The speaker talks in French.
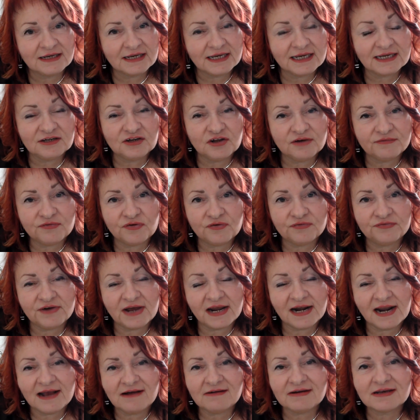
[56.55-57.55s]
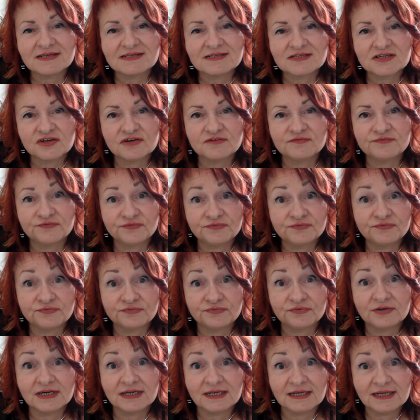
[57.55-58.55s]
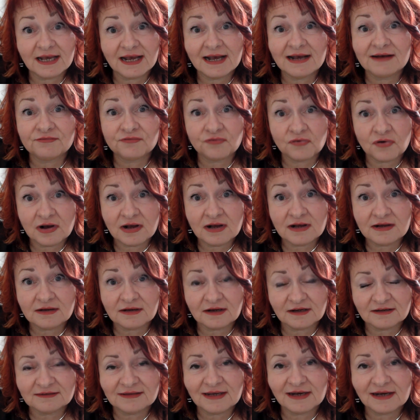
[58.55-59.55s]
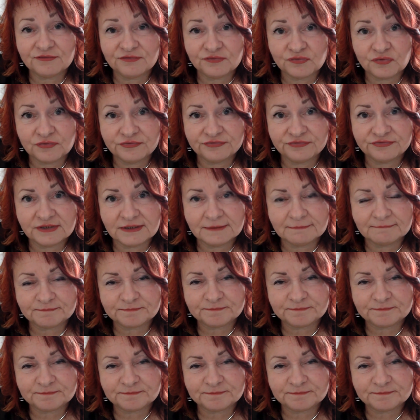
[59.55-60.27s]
et de vos valeurs et ce que vous voulez avoir dans vos vies.